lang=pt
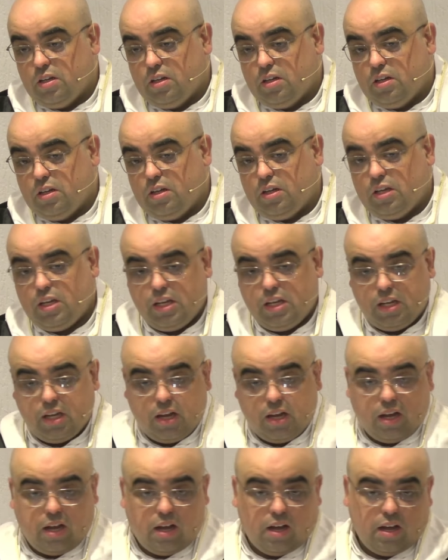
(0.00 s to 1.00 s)

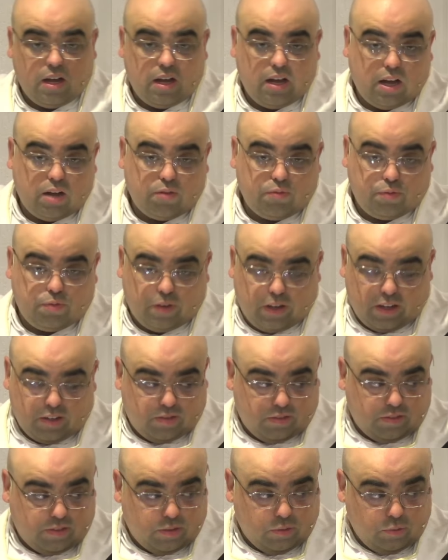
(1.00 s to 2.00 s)
E a
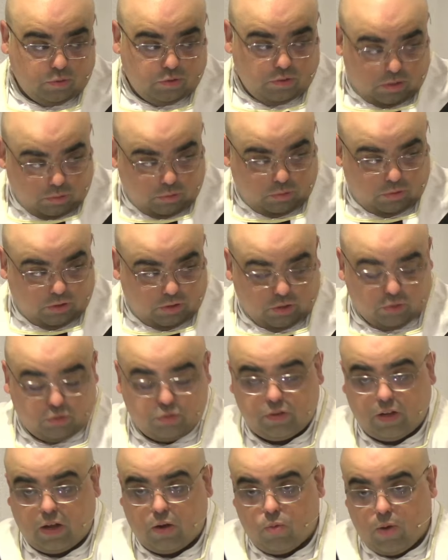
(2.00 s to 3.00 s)
festa dos Santos Anjos
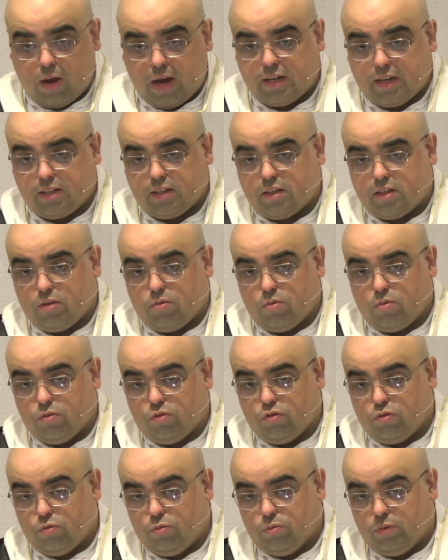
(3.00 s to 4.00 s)
da Guarda, que
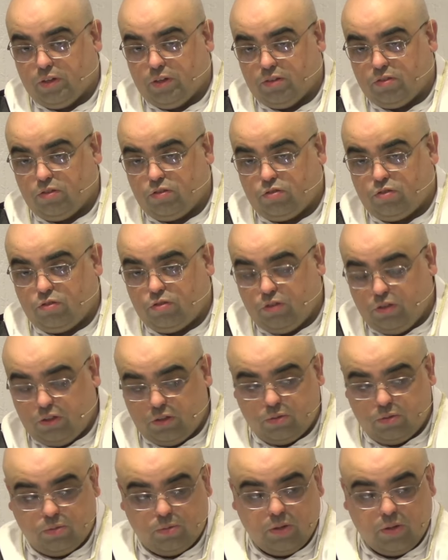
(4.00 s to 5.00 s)
continua
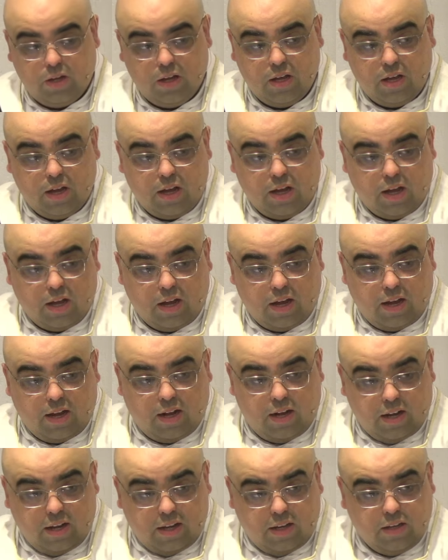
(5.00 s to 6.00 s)
existindo,
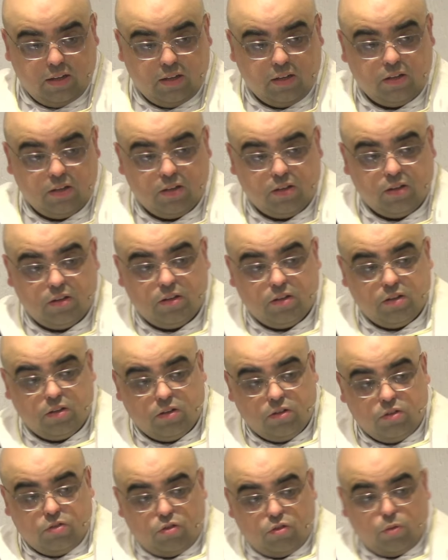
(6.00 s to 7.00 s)
além
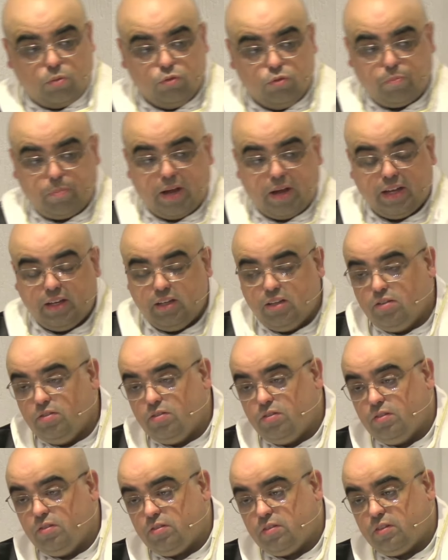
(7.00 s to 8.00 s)
de alguns
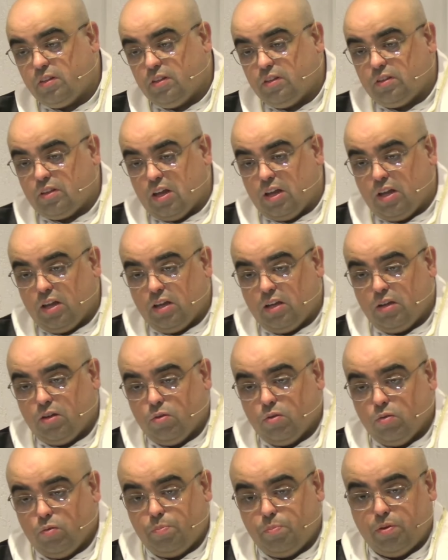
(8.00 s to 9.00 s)
países que têm
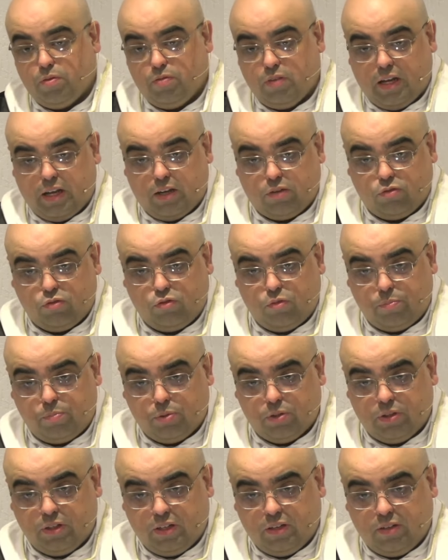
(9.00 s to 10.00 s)
o privilégio de
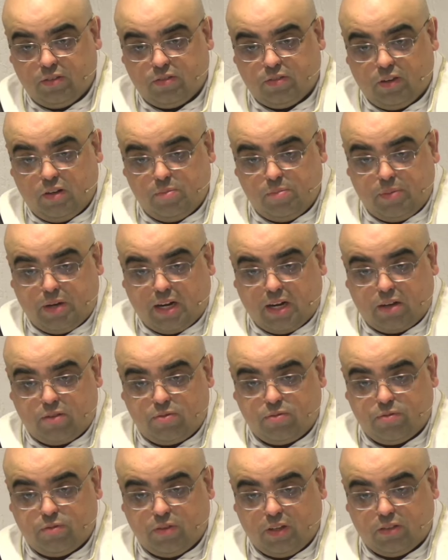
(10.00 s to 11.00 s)
poderem celebrar a
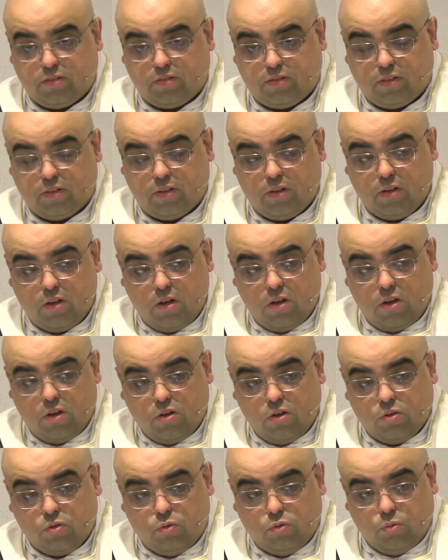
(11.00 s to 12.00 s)
festa
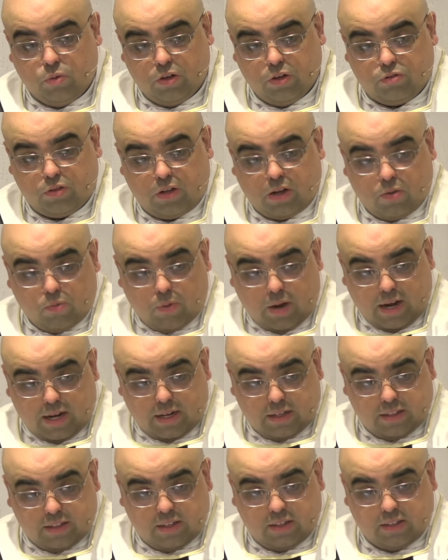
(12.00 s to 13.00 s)
do Anjo da
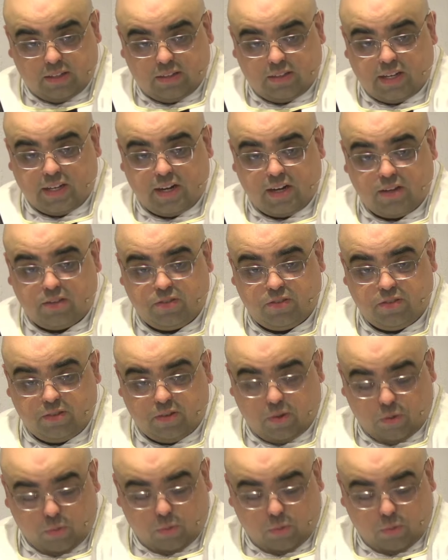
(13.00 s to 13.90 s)
Guarda da nação.